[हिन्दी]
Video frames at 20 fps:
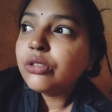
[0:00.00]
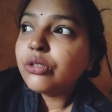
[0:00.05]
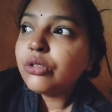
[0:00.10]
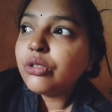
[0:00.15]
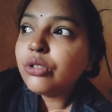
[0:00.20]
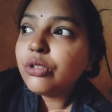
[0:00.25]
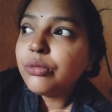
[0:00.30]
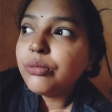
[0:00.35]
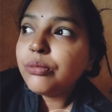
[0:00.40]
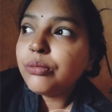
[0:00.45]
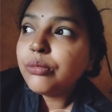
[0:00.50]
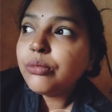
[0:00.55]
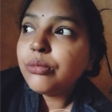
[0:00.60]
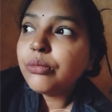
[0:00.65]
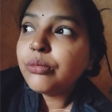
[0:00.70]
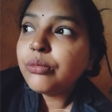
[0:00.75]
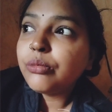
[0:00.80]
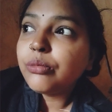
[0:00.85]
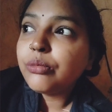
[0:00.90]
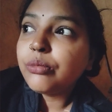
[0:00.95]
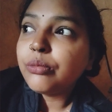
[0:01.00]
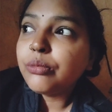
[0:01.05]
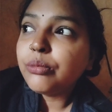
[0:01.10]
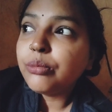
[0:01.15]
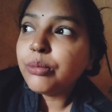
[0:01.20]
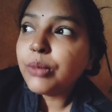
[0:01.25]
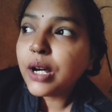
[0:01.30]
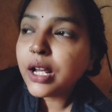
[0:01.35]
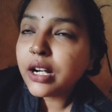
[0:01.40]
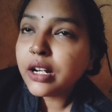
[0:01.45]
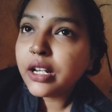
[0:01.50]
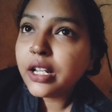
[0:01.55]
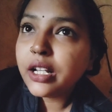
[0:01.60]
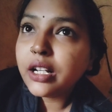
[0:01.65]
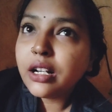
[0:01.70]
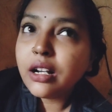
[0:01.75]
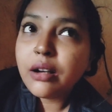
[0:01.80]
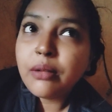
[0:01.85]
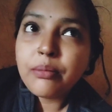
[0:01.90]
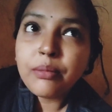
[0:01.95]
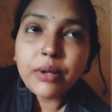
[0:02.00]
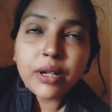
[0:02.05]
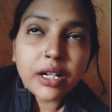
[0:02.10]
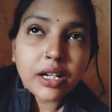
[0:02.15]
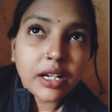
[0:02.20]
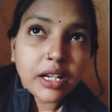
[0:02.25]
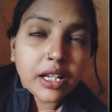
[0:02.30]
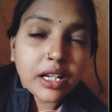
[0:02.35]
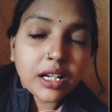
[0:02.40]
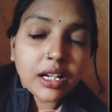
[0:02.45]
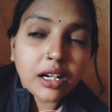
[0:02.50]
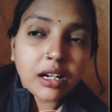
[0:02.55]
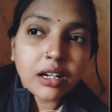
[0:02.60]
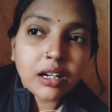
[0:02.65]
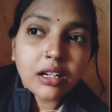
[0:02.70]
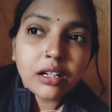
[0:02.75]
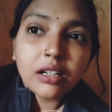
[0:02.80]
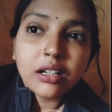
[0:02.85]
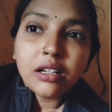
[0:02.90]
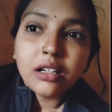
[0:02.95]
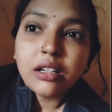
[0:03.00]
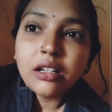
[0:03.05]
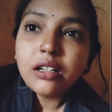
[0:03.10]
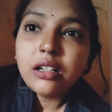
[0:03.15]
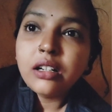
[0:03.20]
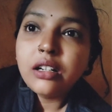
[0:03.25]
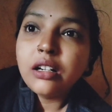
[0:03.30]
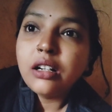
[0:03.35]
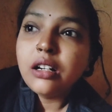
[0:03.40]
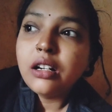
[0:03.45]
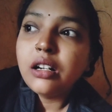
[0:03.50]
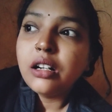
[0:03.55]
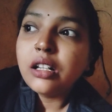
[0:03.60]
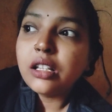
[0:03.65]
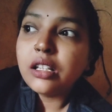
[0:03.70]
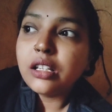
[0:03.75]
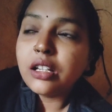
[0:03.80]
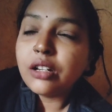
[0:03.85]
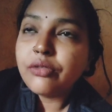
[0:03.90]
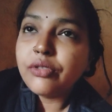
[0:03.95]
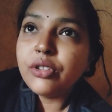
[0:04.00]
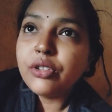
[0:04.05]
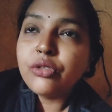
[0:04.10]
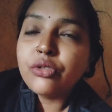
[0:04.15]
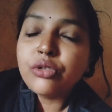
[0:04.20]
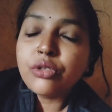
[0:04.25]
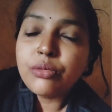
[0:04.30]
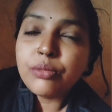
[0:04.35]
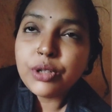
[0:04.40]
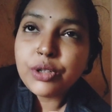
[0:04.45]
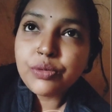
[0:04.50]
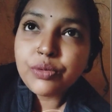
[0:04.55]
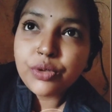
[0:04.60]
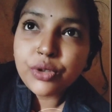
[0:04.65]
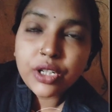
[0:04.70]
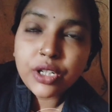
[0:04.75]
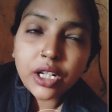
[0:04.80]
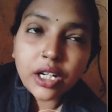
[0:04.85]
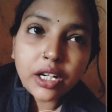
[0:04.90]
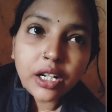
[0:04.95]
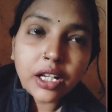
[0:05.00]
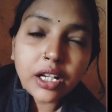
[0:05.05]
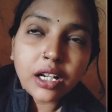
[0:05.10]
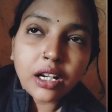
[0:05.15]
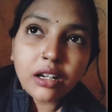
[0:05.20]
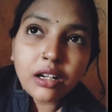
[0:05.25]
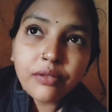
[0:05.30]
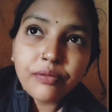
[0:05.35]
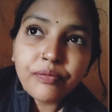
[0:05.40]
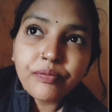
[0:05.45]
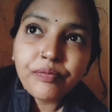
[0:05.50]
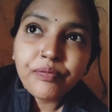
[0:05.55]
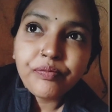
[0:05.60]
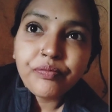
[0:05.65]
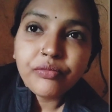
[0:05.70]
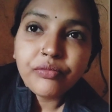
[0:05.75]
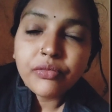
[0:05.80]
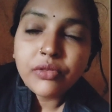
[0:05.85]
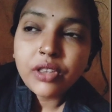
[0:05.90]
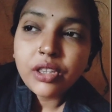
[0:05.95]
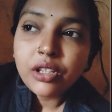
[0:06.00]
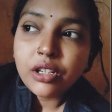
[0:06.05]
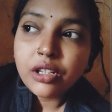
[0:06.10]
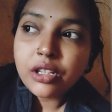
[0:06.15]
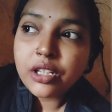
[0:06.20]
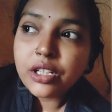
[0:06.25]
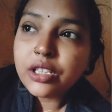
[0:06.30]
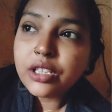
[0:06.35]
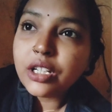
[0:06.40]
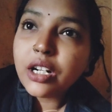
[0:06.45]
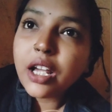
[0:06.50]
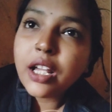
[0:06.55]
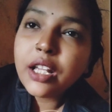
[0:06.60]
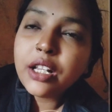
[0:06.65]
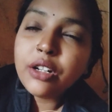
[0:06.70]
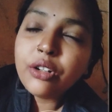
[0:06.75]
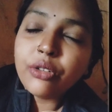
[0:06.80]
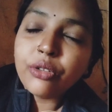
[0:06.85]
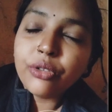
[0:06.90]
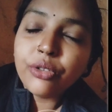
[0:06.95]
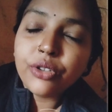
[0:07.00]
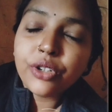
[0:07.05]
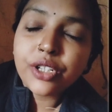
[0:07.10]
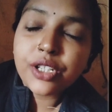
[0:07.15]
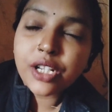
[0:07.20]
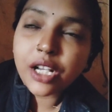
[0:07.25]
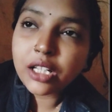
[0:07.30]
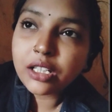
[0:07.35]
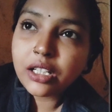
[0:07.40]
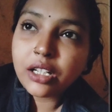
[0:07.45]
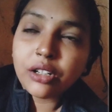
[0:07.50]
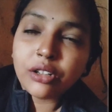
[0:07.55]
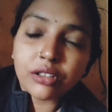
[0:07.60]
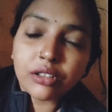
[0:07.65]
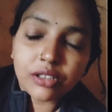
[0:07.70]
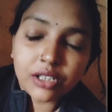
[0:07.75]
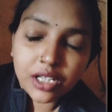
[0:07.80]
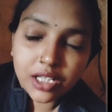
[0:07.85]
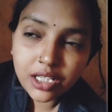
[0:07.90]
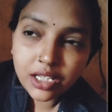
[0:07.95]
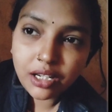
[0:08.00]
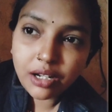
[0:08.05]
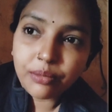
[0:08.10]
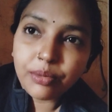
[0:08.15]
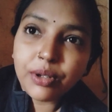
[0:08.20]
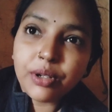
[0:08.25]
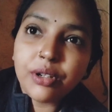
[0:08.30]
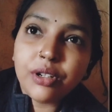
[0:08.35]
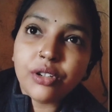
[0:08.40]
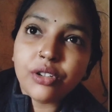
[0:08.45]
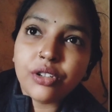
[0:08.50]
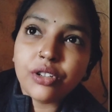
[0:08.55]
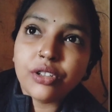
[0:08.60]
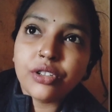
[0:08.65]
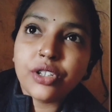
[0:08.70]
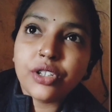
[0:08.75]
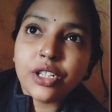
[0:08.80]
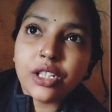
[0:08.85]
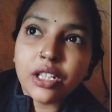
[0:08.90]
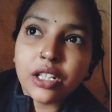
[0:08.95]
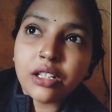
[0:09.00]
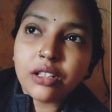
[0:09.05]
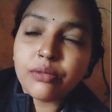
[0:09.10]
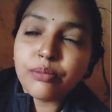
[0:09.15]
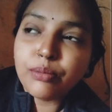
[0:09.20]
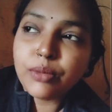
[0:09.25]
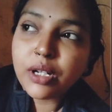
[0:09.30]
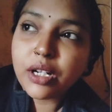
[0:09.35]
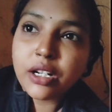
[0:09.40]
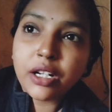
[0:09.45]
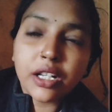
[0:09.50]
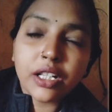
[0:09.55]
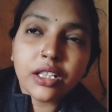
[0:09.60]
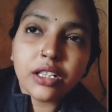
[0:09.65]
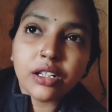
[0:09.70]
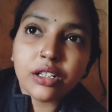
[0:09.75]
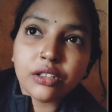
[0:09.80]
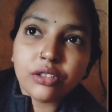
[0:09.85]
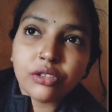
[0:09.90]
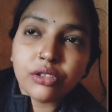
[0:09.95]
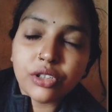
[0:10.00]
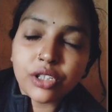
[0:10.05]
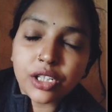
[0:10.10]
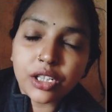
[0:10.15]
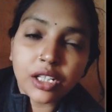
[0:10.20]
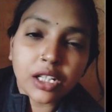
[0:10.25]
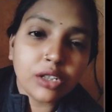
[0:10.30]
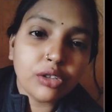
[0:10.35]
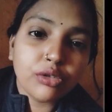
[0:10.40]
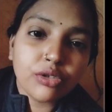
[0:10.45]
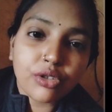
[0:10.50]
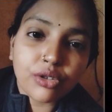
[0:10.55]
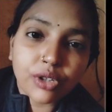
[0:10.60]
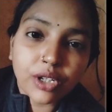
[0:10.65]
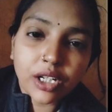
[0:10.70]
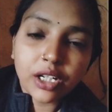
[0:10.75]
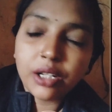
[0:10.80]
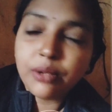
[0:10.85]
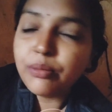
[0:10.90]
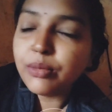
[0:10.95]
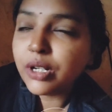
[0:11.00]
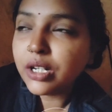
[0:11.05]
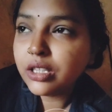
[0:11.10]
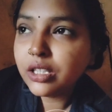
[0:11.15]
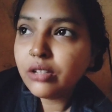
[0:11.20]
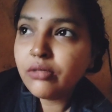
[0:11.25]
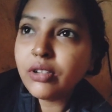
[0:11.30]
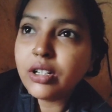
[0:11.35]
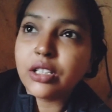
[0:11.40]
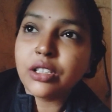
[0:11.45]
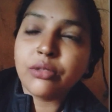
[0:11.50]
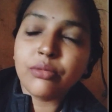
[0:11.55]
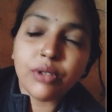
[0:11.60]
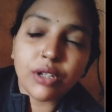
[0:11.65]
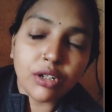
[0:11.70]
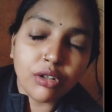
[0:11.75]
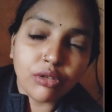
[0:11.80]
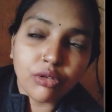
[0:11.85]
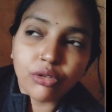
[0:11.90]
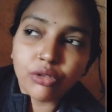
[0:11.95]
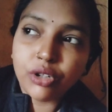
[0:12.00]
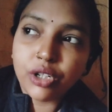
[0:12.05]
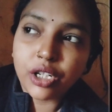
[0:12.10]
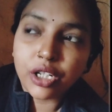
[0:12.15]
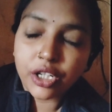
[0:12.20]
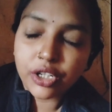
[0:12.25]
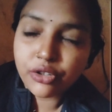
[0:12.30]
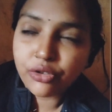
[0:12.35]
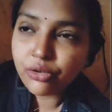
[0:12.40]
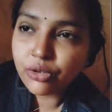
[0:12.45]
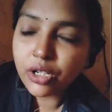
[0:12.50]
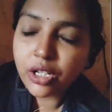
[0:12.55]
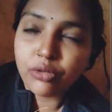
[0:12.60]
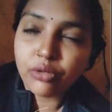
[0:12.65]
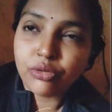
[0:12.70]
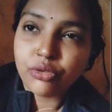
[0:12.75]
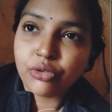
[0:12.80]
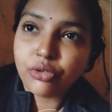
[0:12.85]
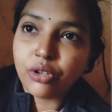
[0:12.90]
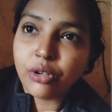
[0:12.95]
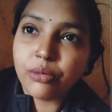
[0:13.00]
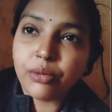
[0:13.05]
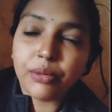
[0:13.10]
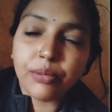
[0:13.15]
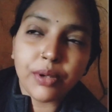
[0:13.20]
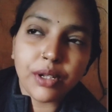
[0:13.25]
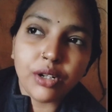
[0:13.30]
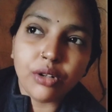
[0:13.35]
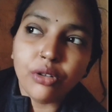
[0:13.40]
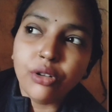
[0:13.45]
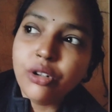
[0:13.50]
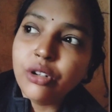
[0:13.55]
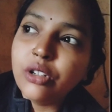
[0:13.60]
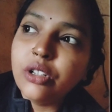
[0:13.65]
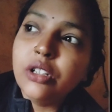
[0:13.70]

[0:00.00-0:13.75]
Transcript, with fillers: को मारने का मरने का या फिर उसको मजबूर करने का इतना इन लोगों ने ज़्यादा जैसे अभी जिन मरने तक जिंदा तो छोड़ा नहीं मरते वक्त भी इन लोगों ने नहीं छोड़ा है उसको अभी भी लोग